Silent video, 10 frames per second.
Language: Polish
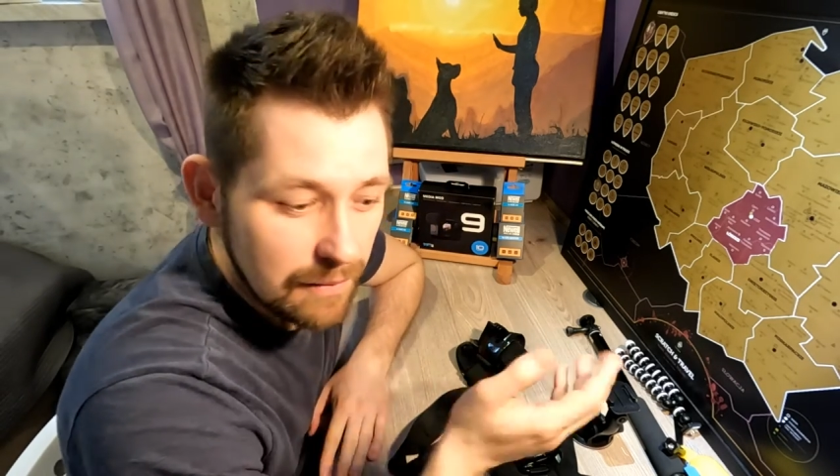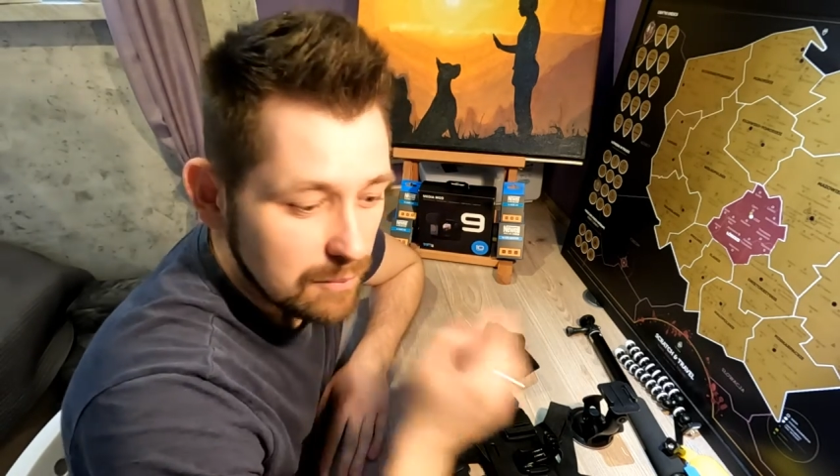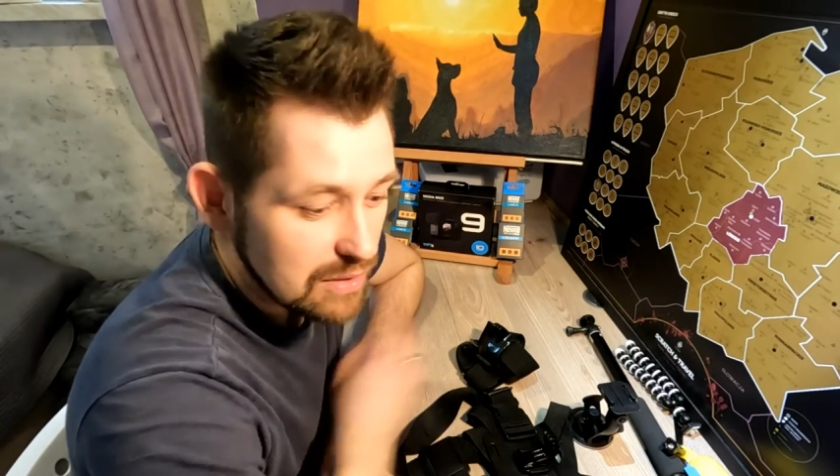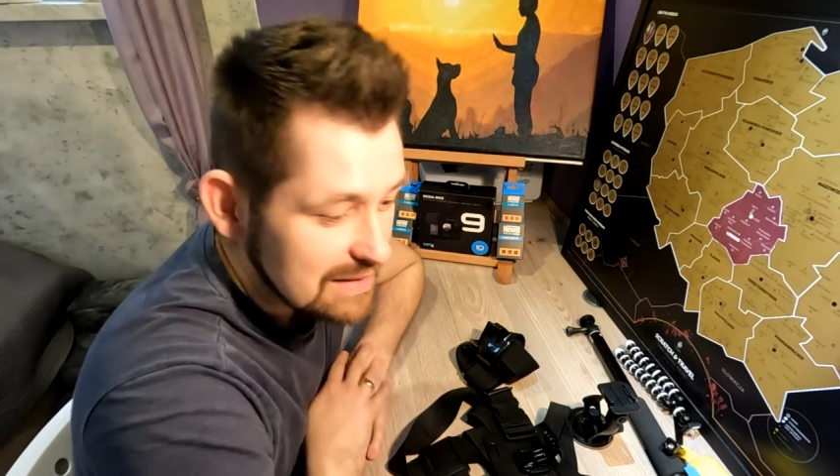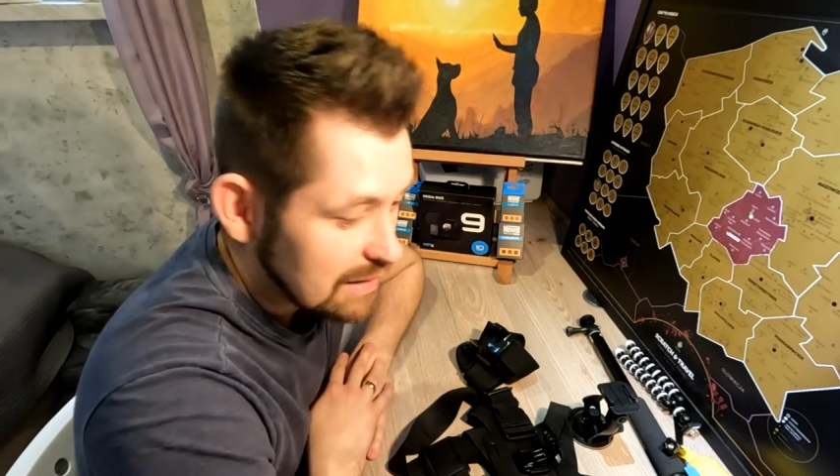
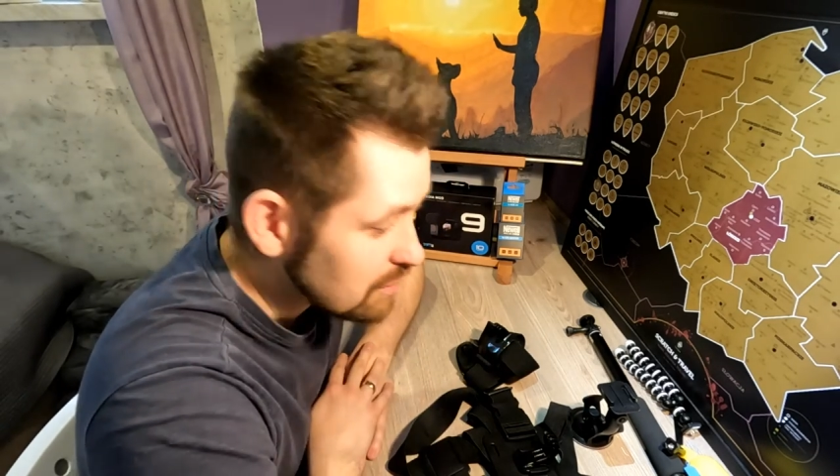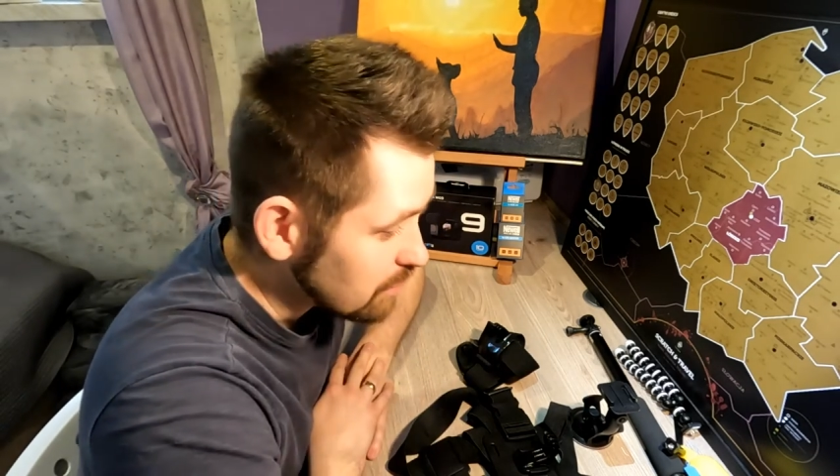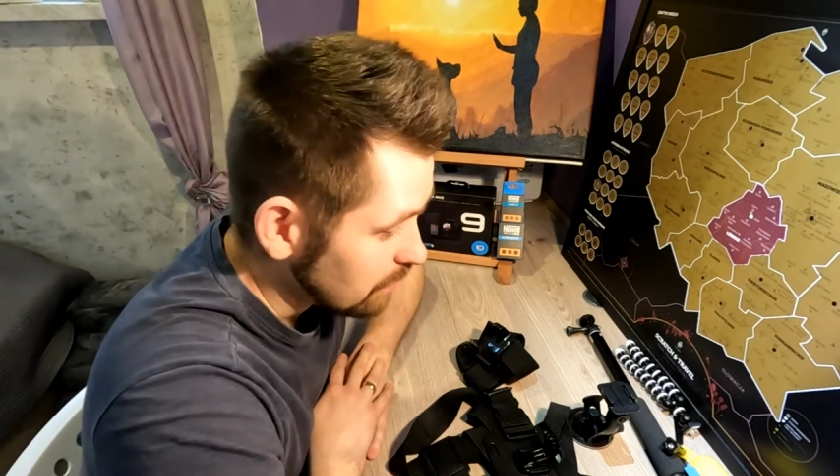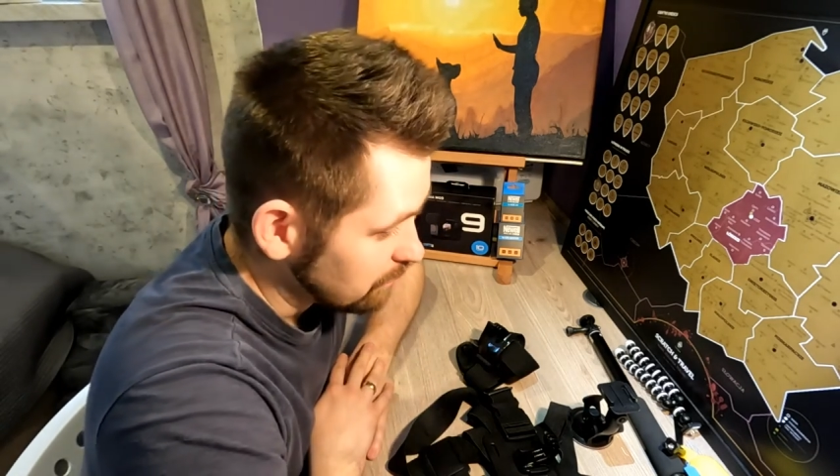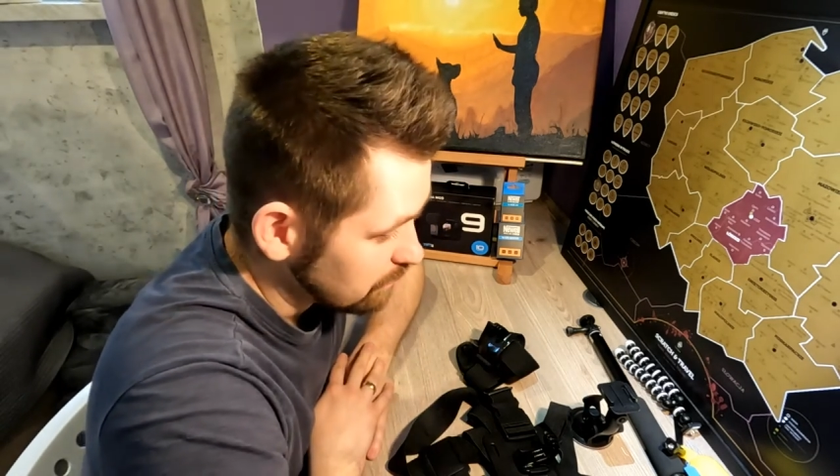
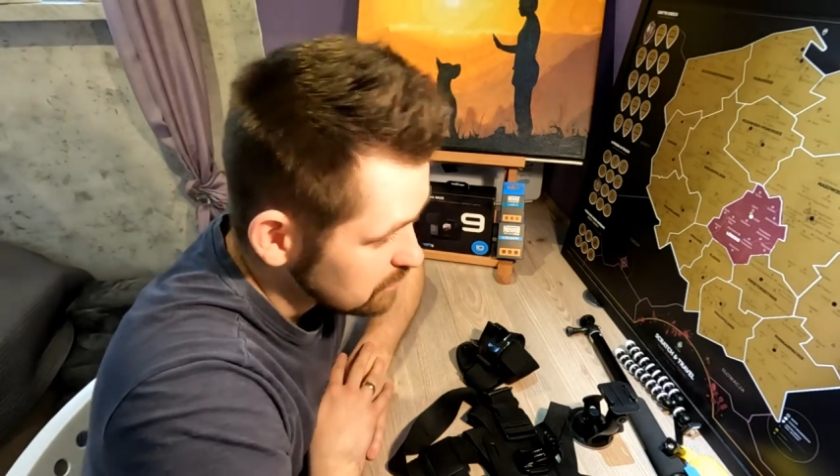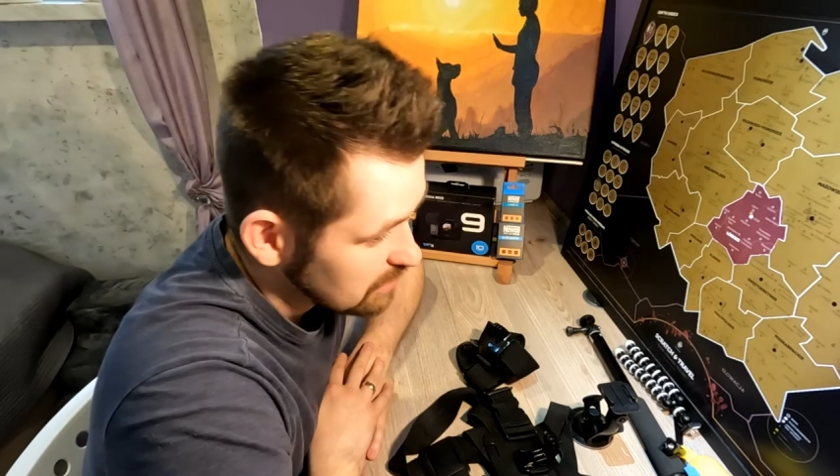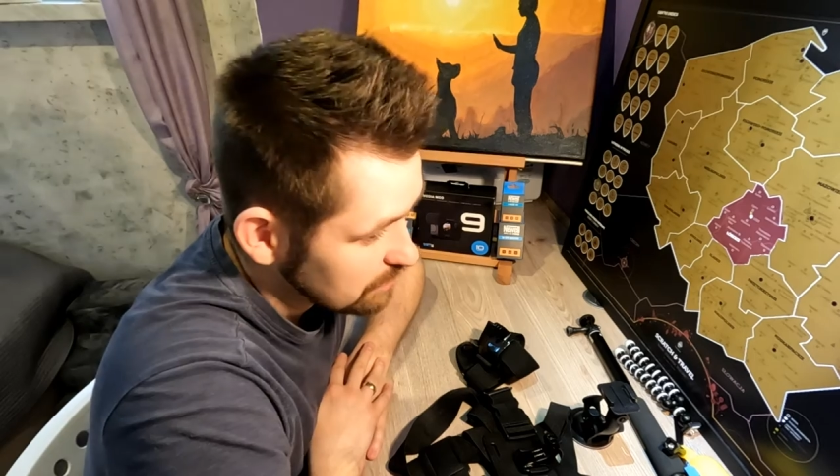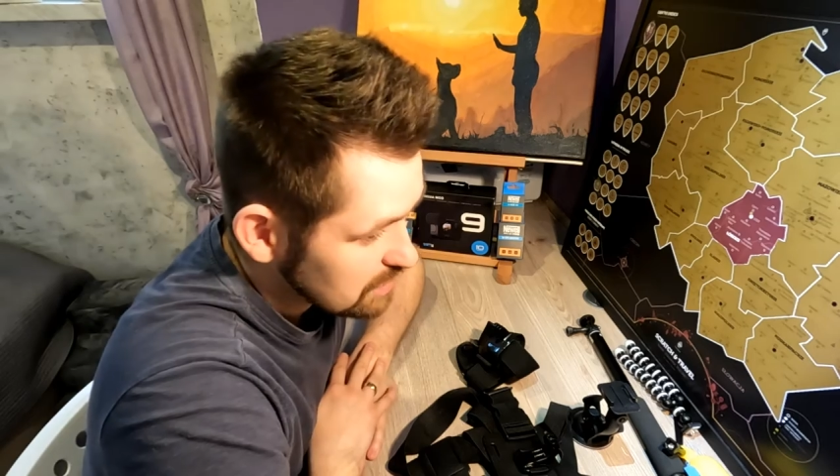przedstawiłem przede